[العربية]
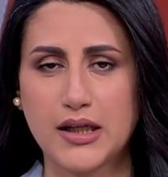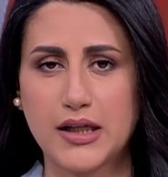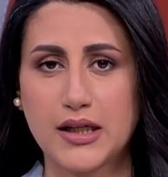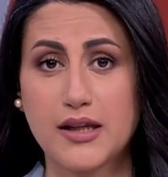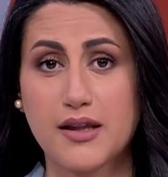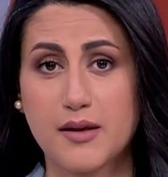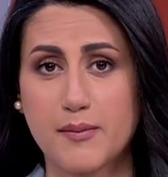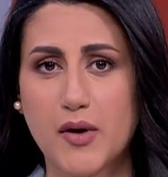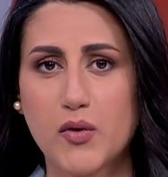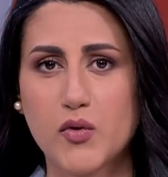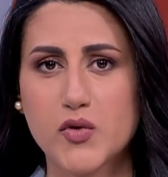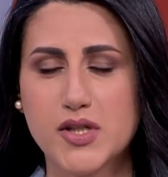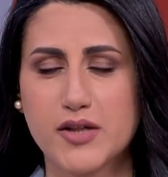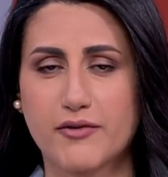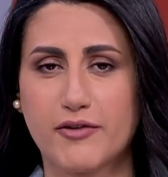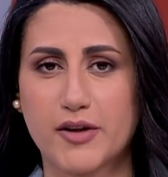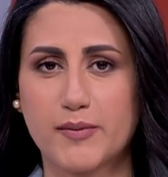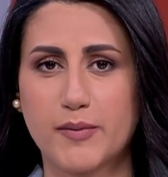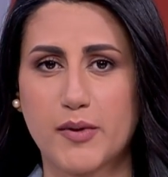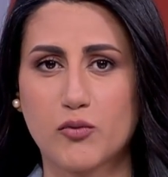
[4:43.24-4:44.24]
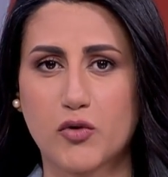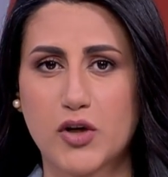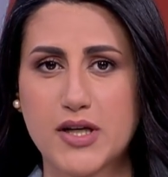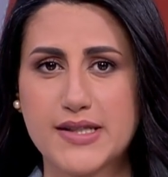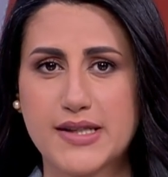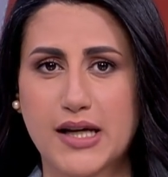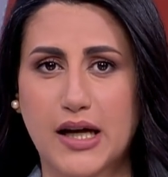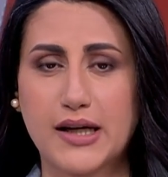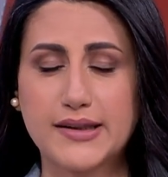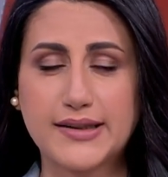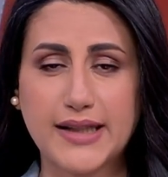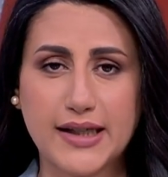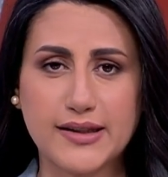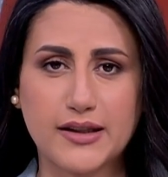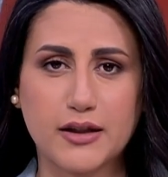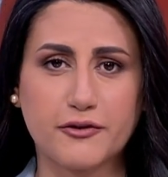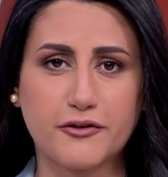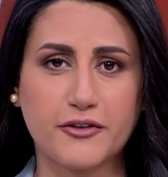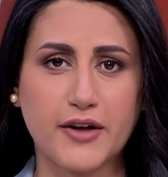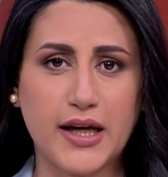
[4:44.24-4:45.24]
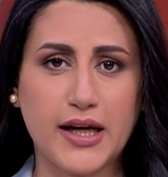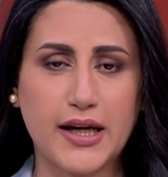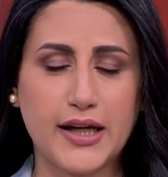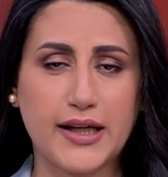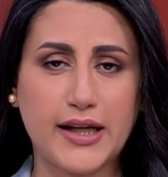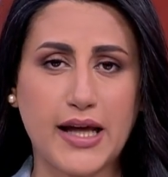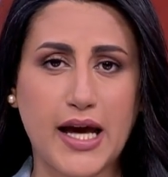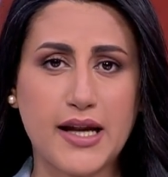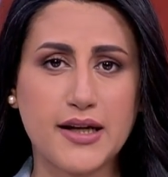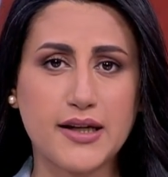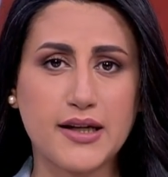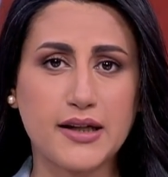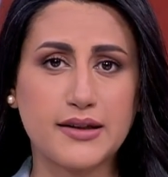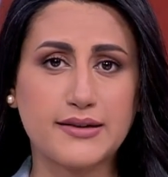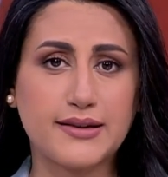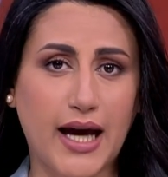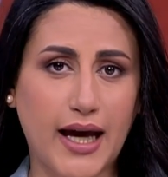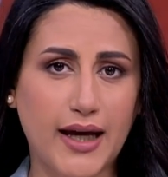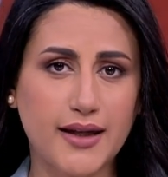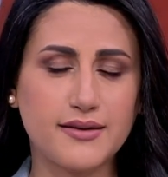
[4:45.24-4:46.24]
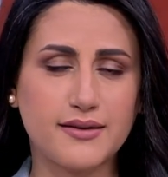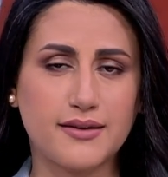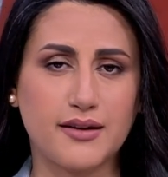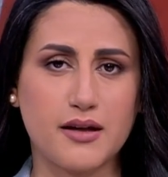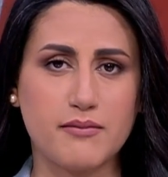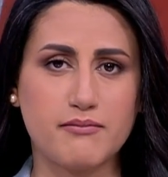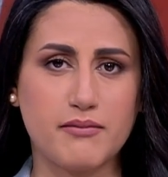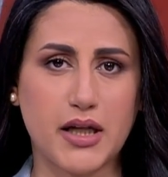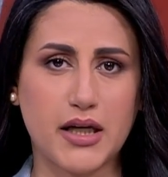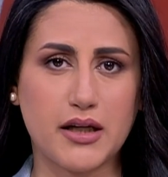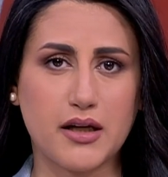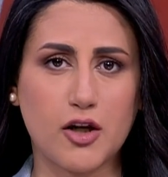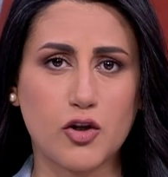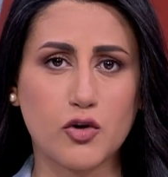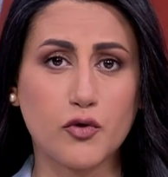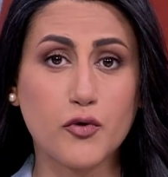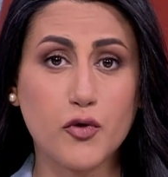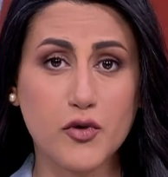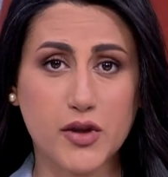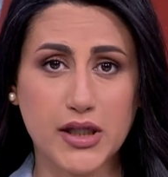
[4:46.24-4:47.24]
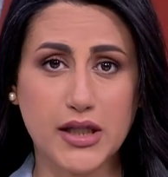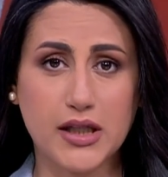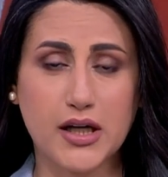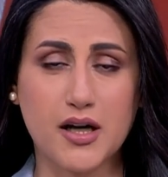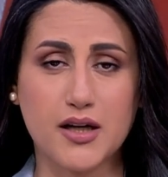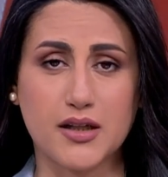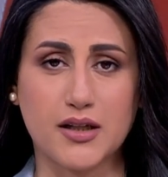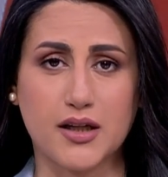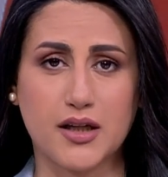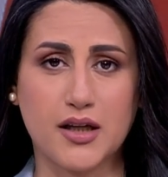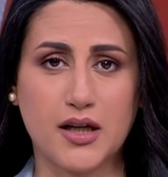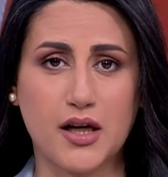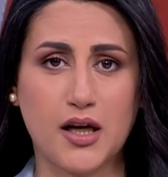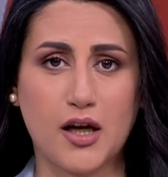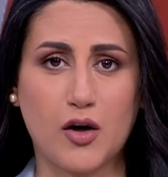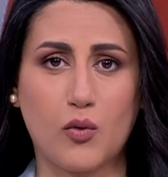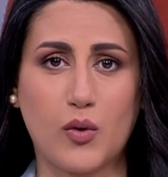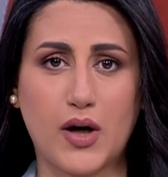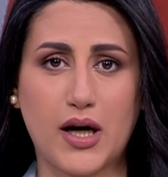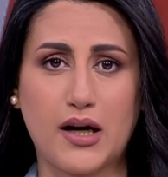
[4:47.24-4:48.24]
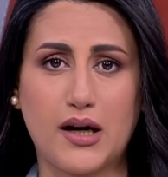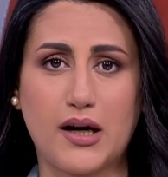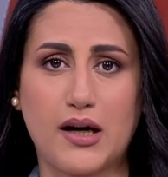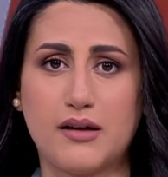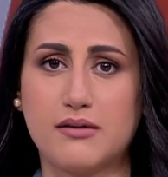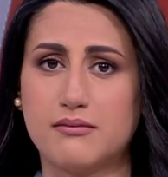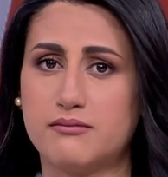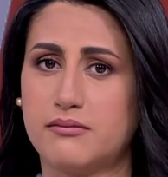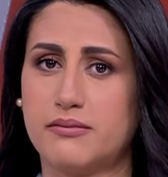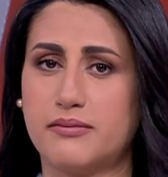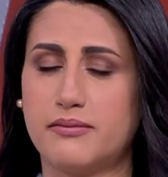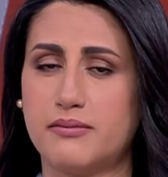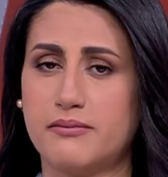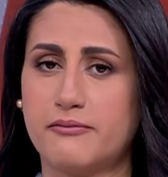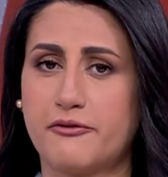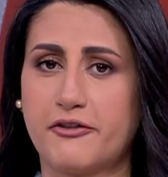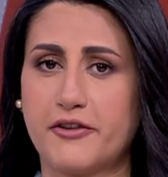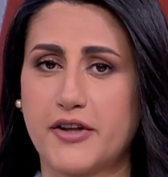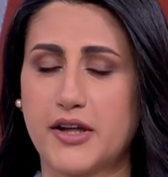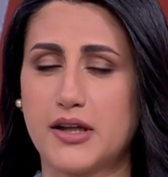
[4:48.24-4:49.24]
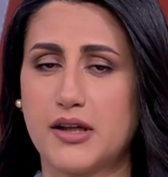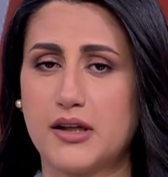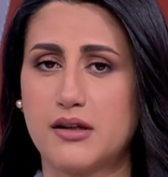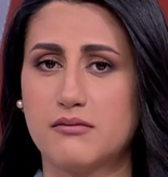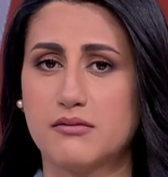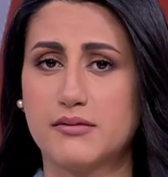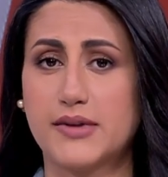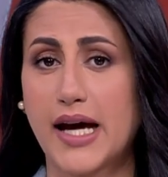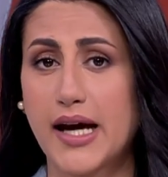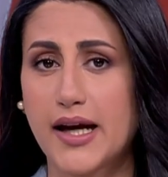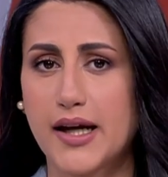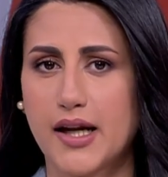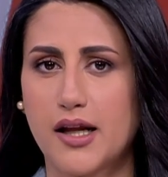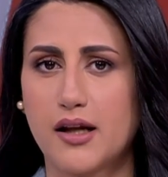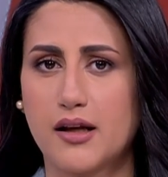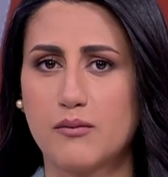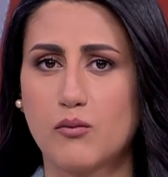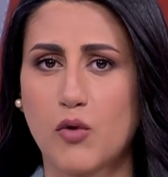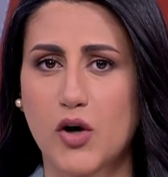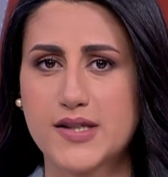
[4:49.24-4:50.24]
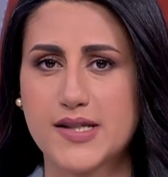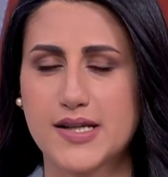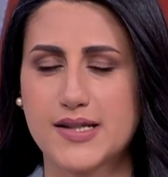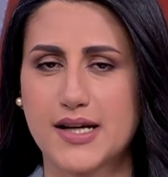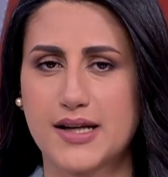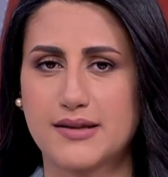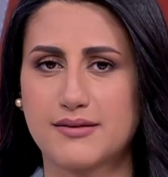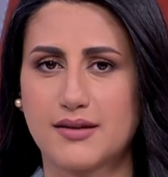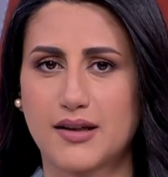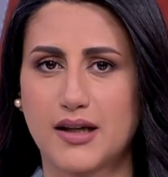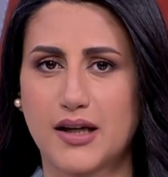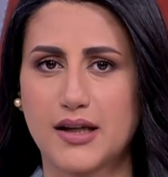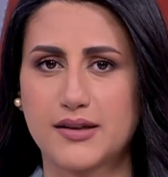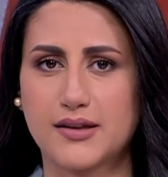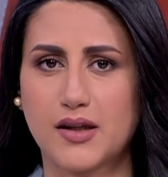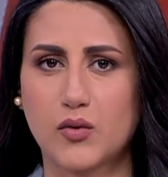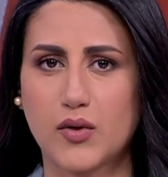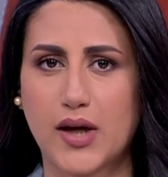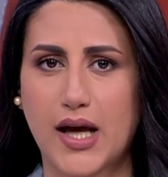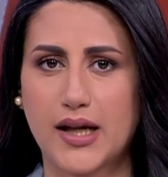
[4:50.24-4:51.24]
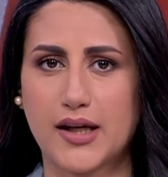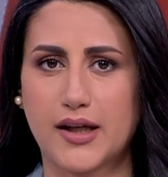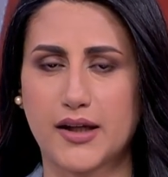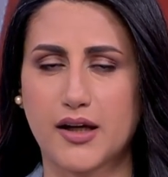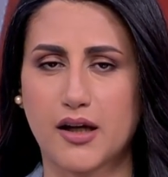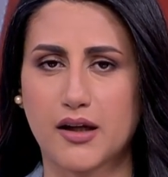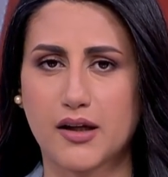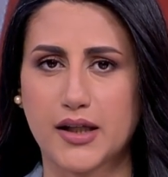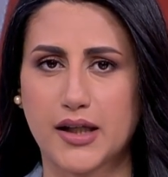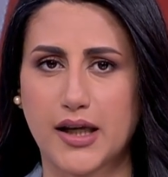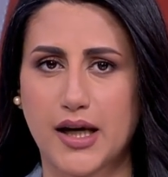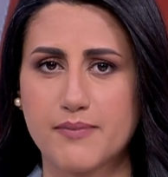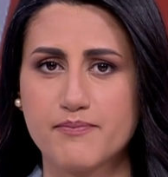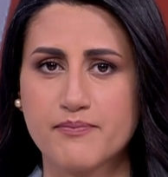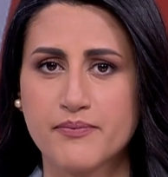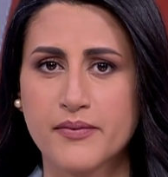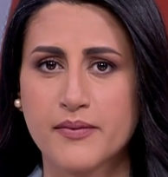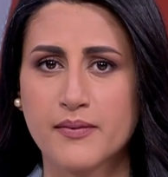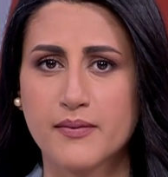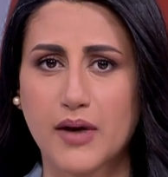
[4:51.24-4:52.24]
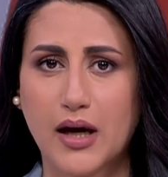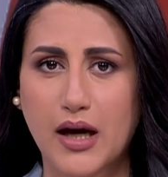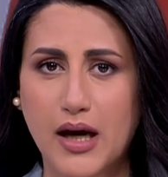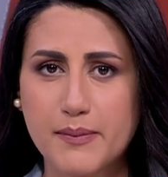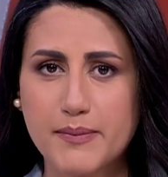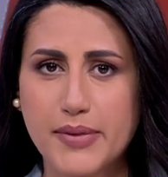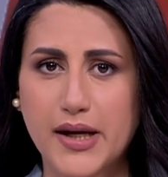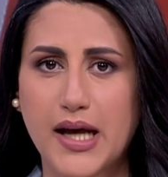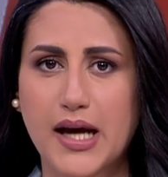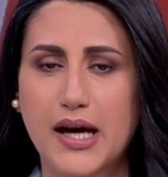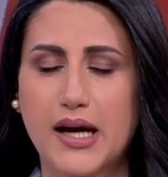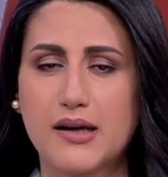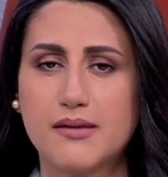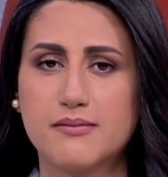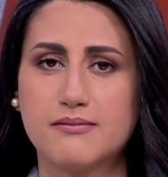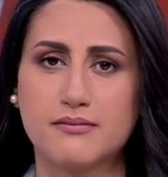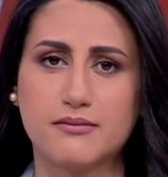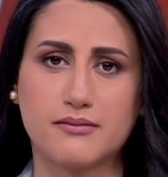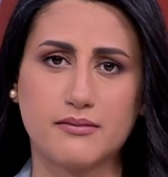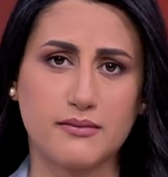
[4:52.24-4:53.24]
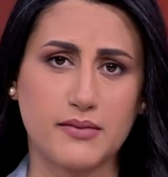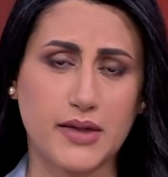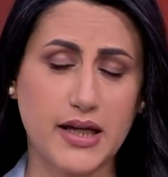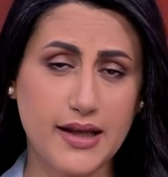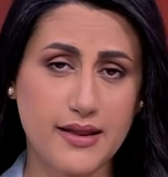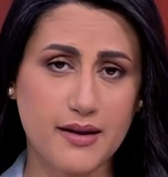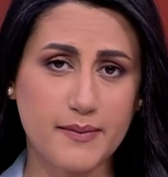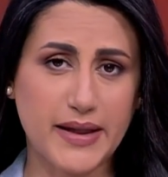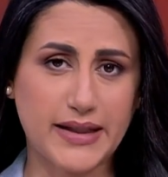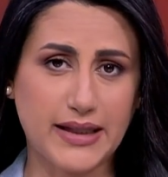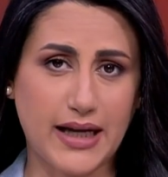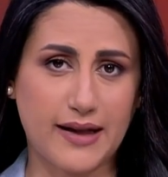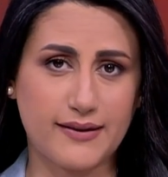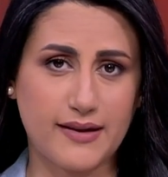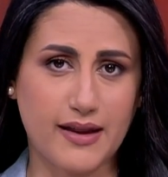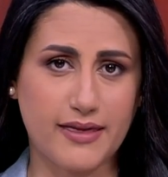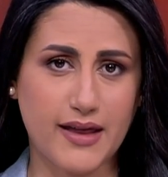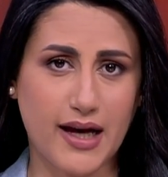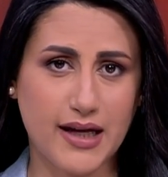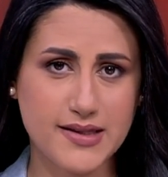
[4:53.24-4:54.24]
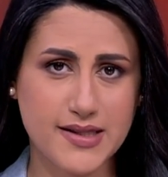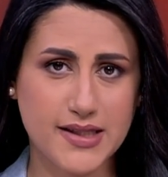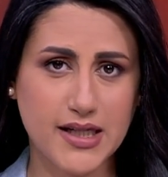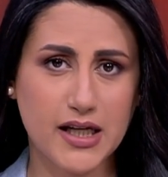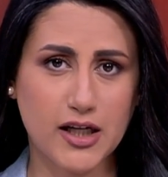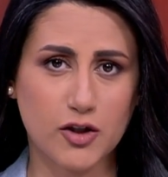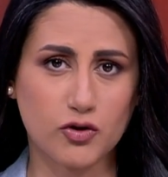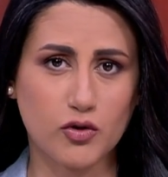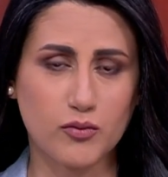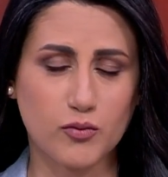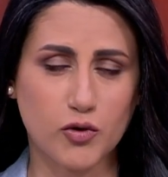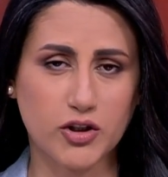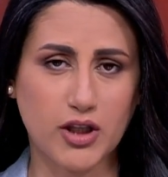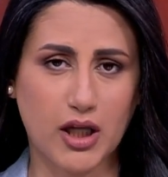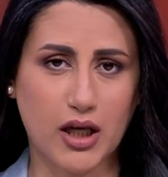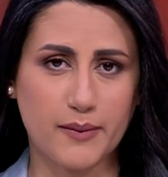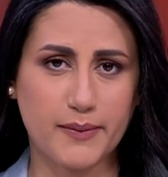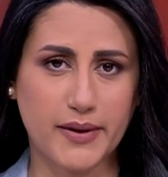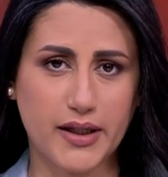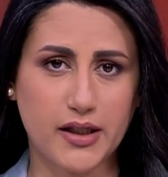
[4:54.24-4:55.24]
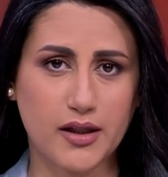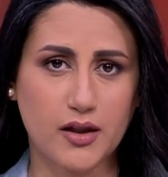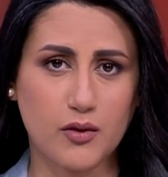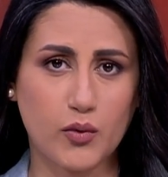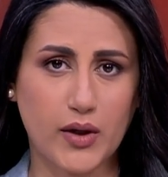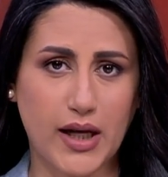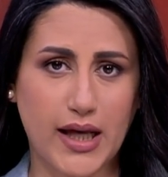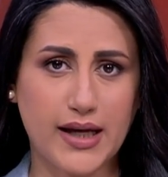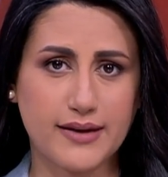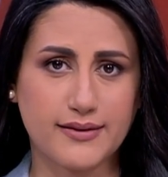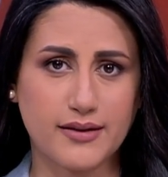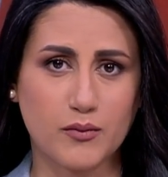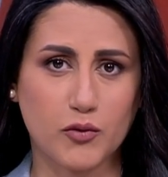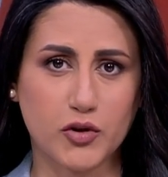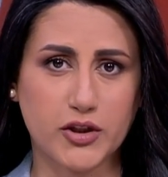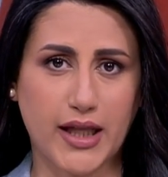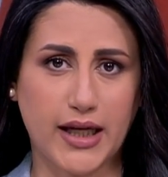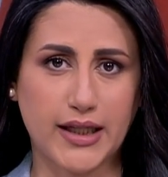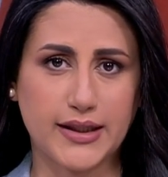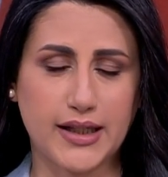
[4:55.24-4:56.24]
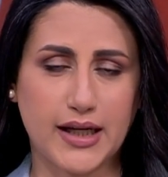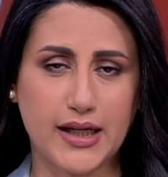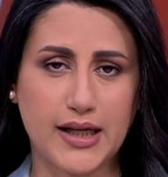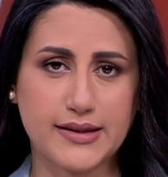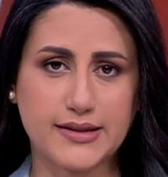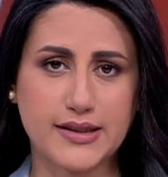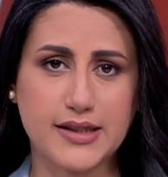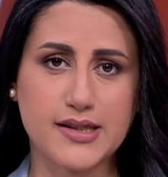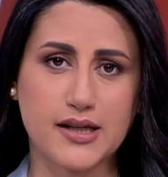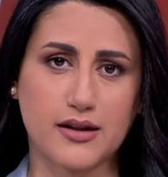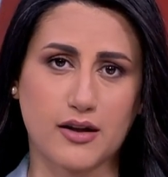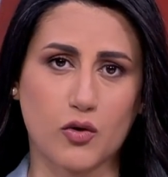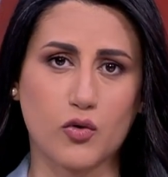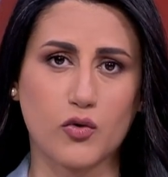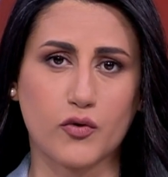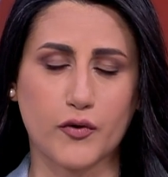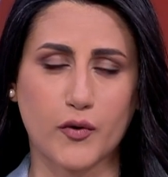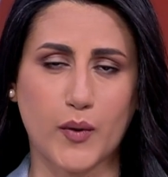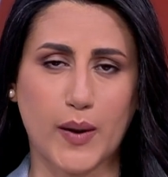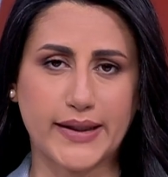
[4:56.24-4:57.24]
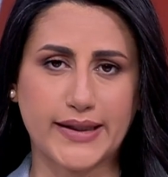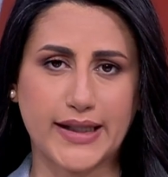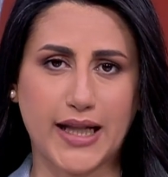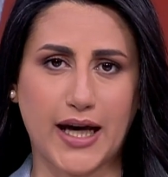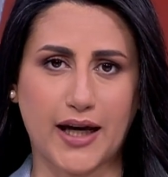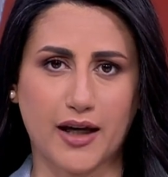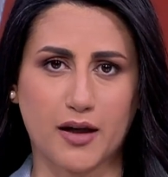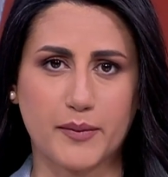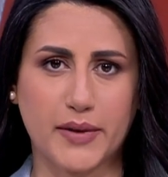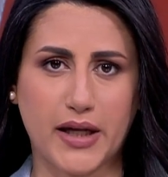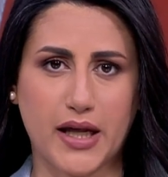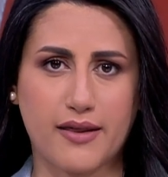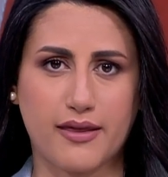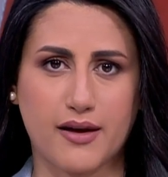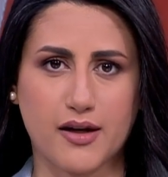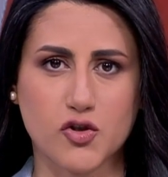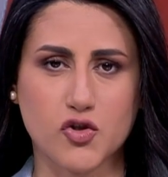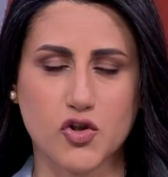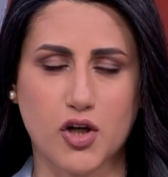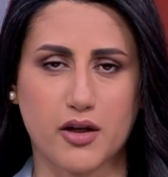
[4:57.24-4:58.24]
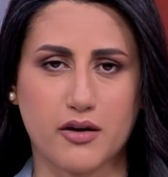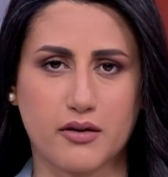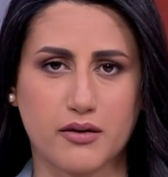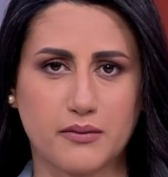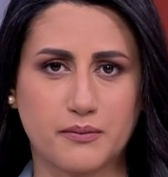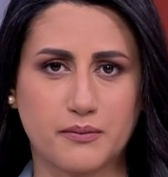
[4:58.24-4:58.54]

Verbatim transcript: إذا ما وصفت بالمنسقة تهدف لأن تحد من نفوذ إيران وفي داخل مؤسسات الدولة العراقية قبل إذا ما تحدثنا عن زيارة المرتقبة للولايات المتحدة التي ستكون في وقت لاحق من هذا الشهر